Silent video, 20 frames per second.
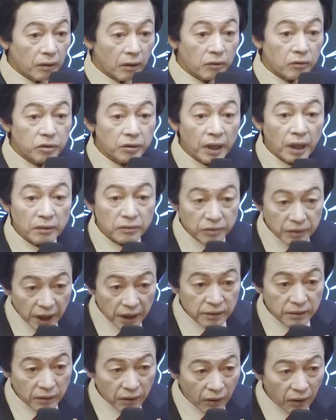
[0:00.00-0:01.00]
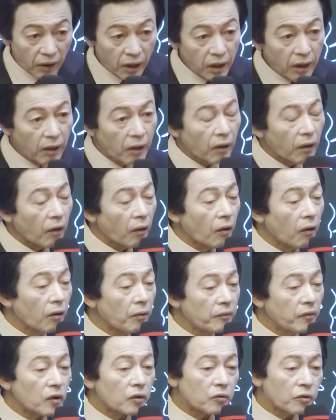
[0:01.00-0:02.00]
어 그래 안 그래요?
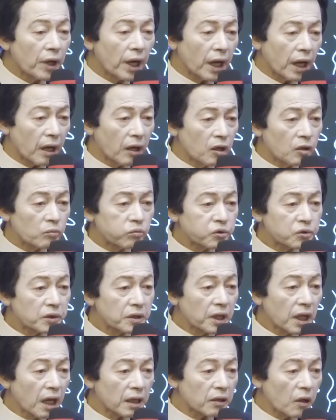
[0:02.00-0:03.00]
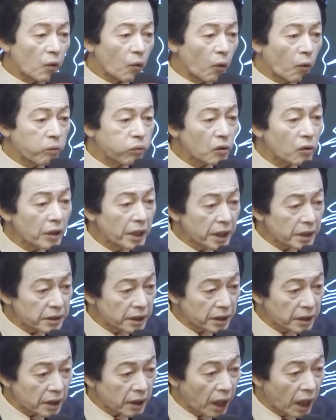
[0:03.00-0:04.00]
어, 왜? 부득이하게 공부를 해야
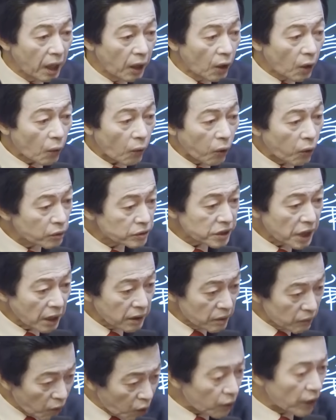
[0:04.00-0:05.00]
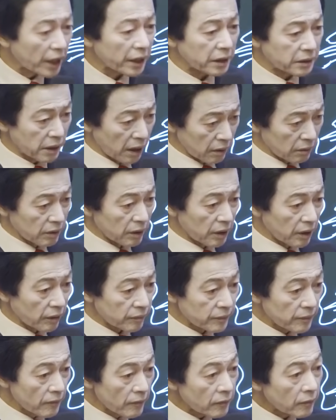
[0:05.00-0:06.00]
되니까 공장을 못 가겠다는 거야.
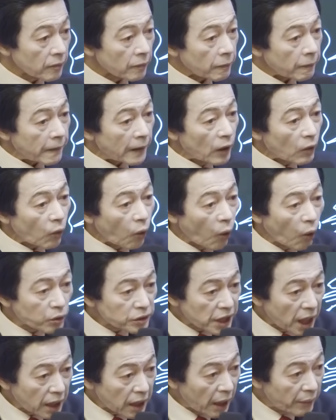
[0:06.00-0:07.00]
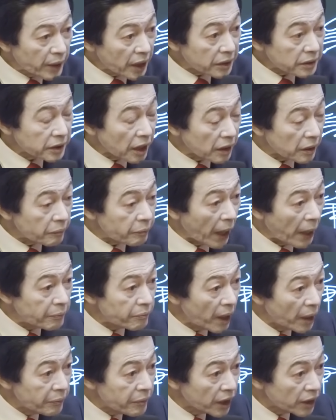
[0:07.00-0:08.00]
공장 가면 그때는
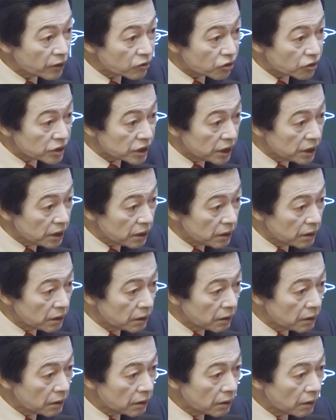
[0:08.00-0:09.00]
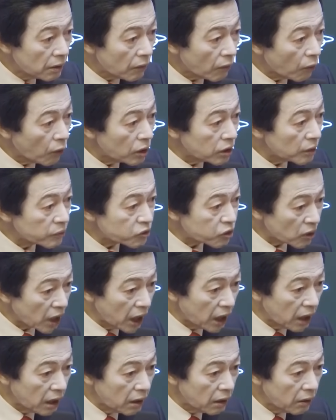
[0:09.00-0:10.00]
밥만 먹여주지? 월급
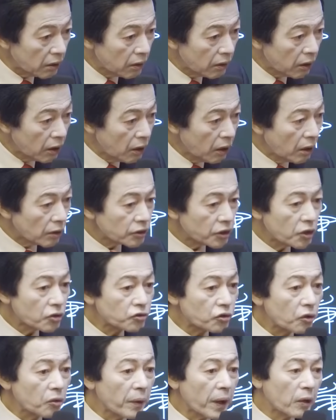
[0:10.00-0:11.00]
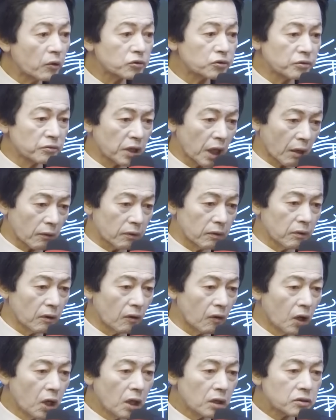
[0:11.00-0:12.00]
주나? 기술
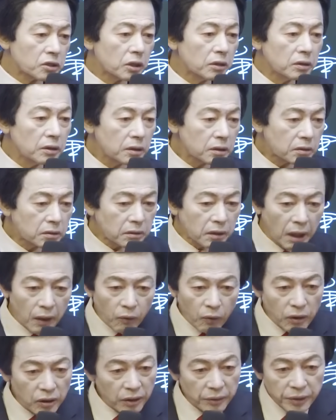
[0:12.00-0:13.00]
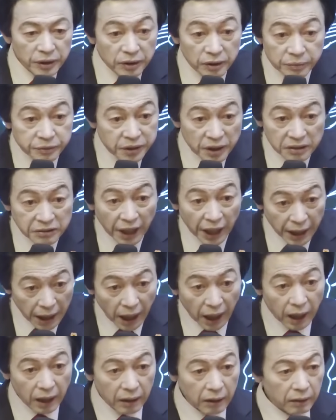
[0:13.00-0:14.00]
배워준다고 절대 월급이 없을
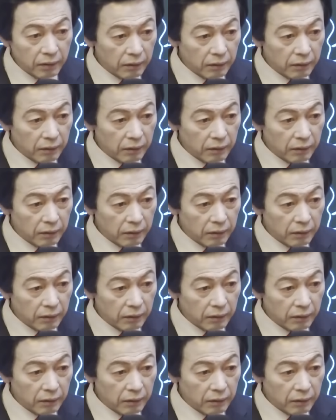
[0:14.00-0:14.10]
때야.